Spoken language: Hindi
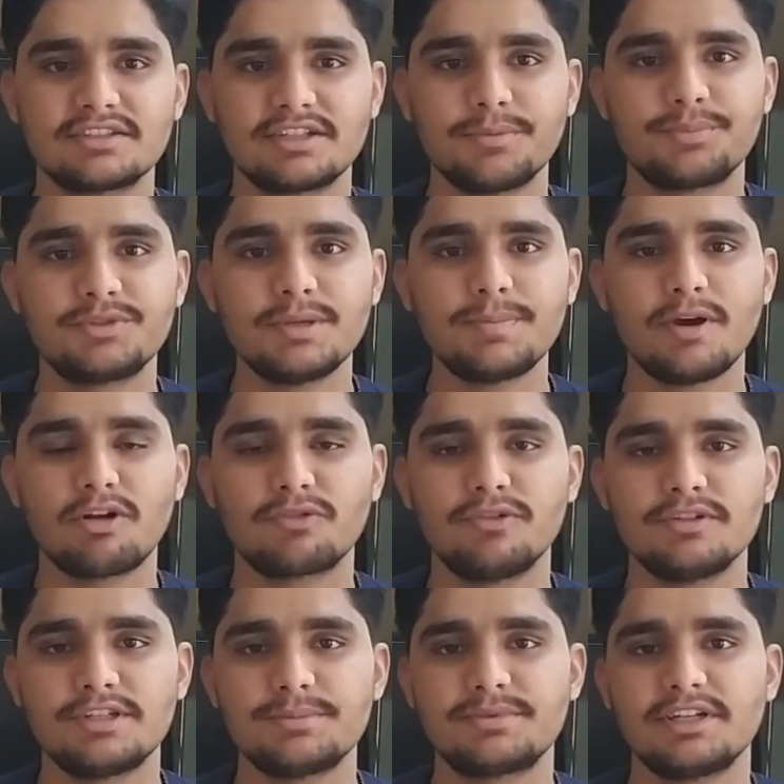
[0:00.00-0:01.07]
सबसे
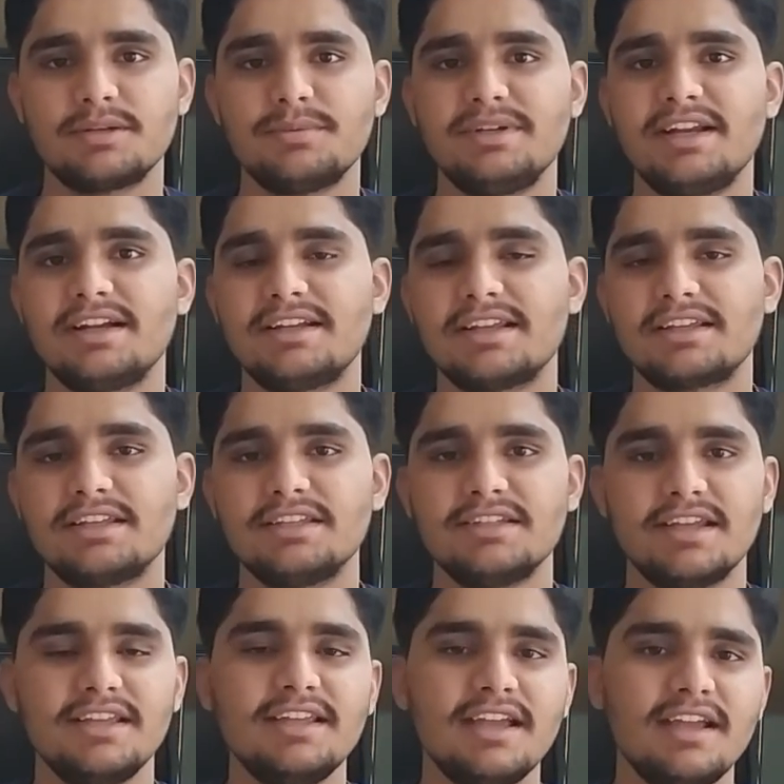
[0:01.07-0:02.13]
पावरफुल चिपसेट मीडिया की
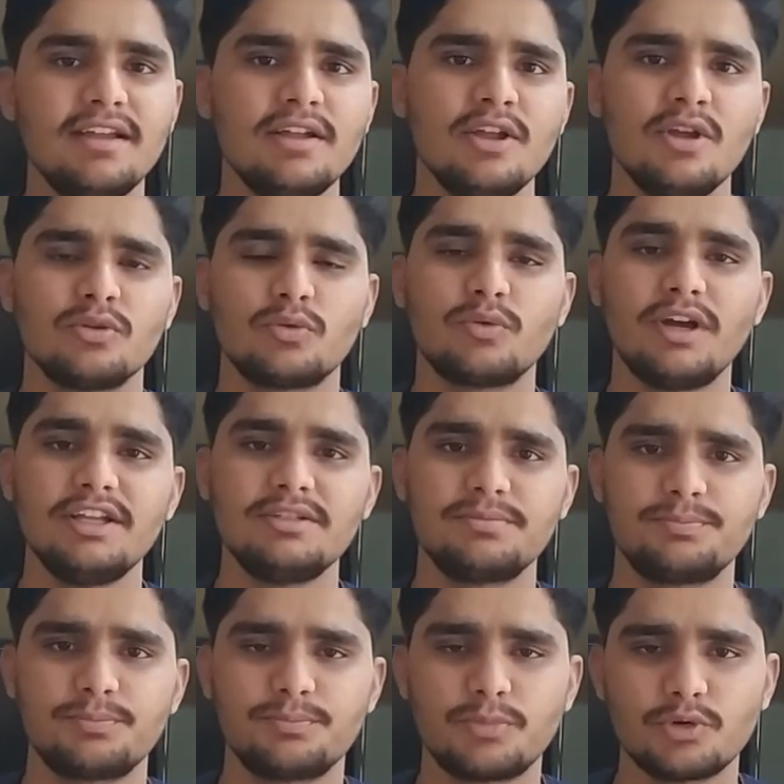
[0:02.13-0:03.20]
यही है तो गाइज
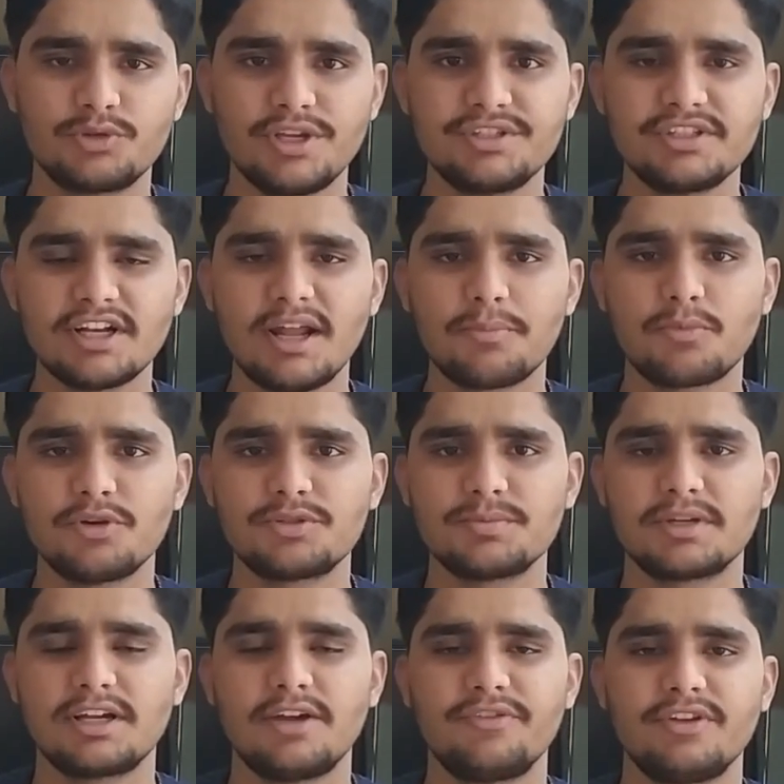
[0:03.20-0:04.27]
प्रोसेसर आपको
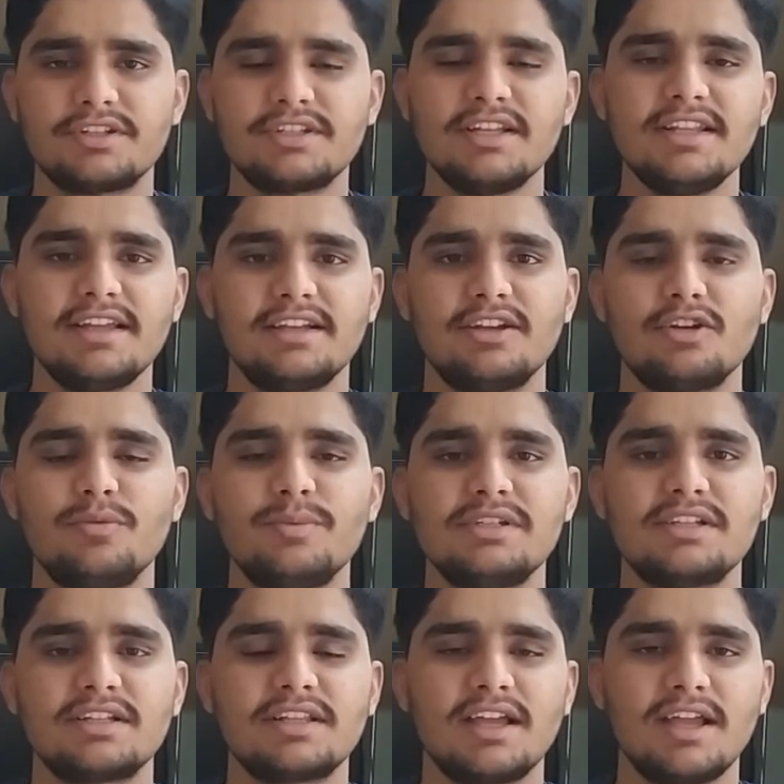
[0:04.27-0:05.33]
इसमें काफ़ी अच्छा देखने को मिल
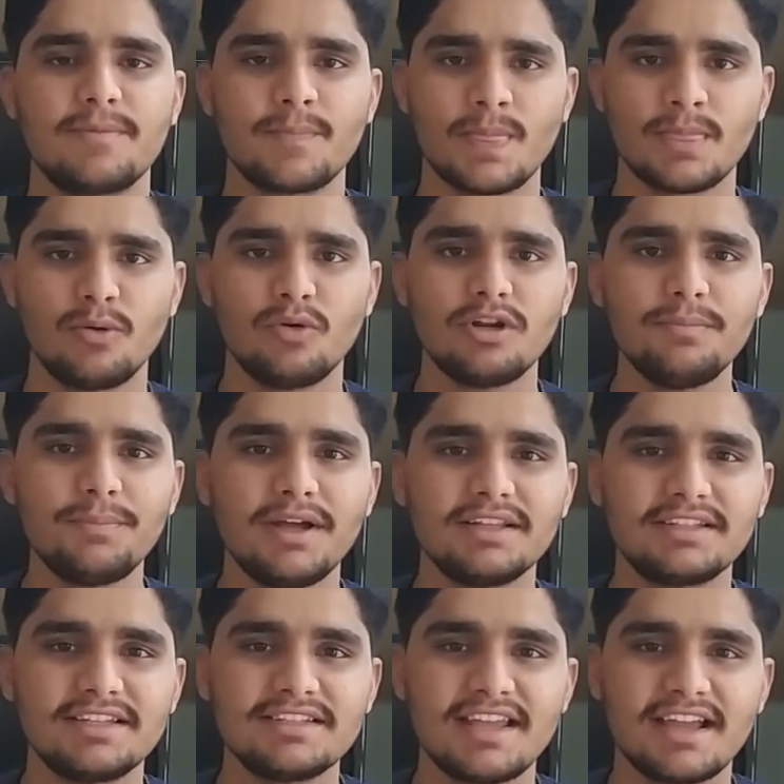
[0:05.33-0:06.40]
जाता है और अब
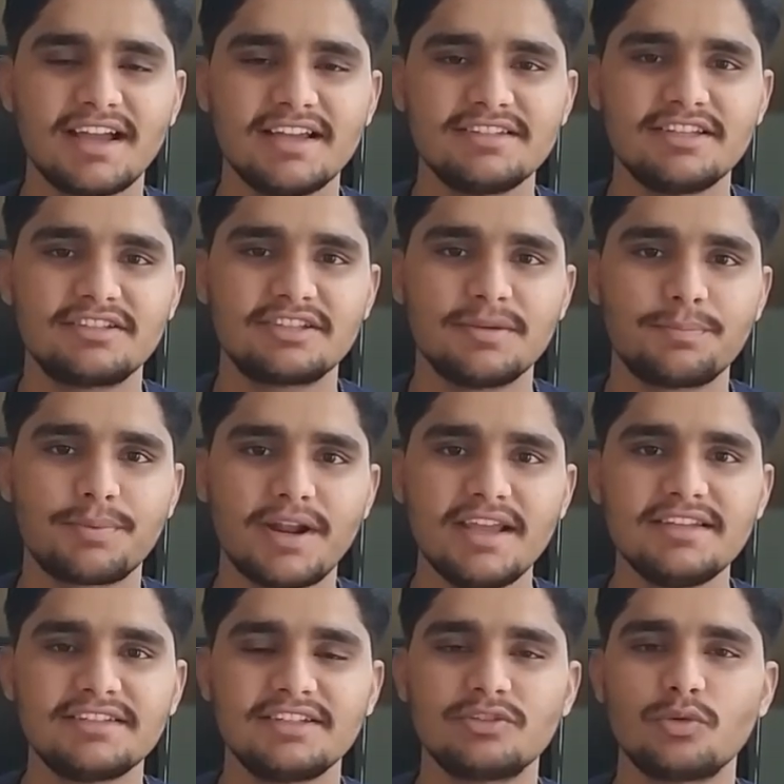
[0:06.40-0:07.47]
बात की जाए गाइज इसकी
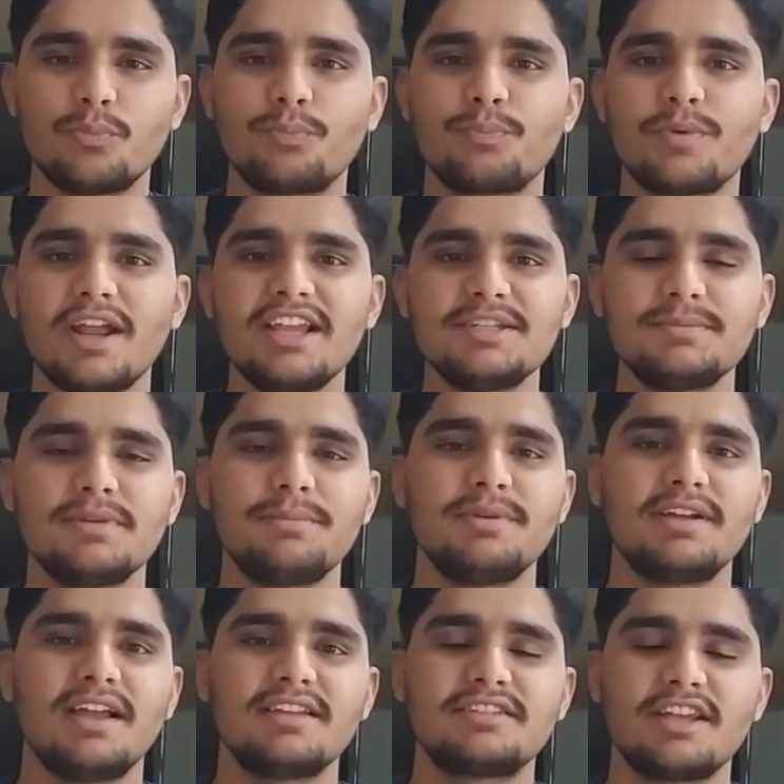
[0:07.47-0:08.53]
प्राइस की तो प्राइस में
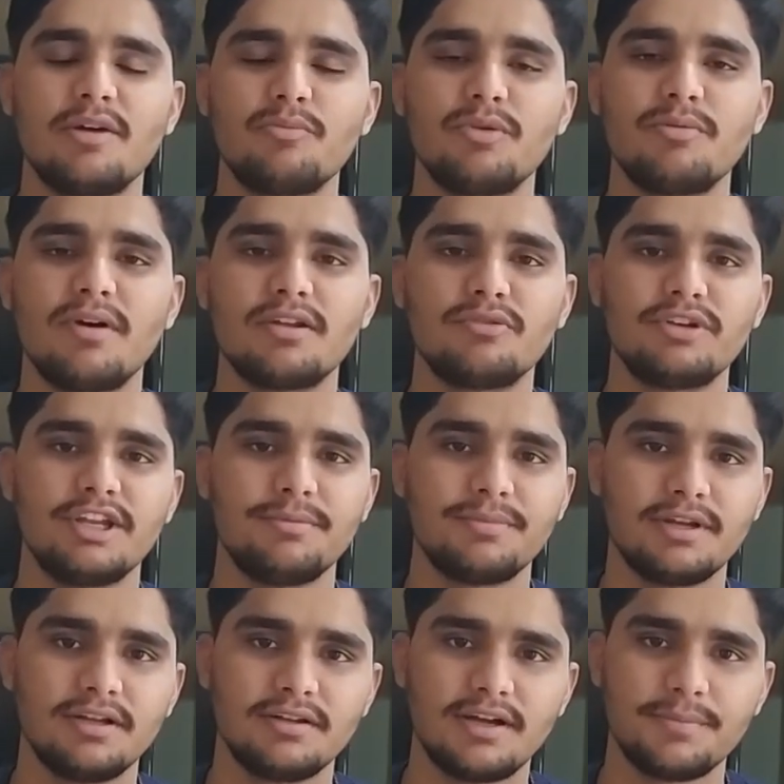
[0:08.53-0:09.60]
भी गाइज श्यामी वालों ने
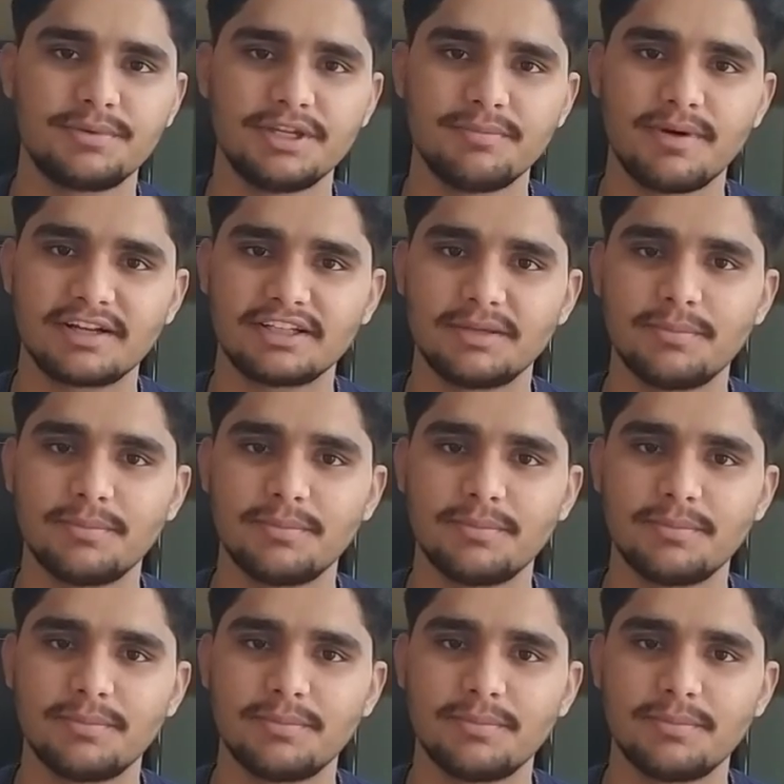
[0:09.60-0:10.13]
अब की बार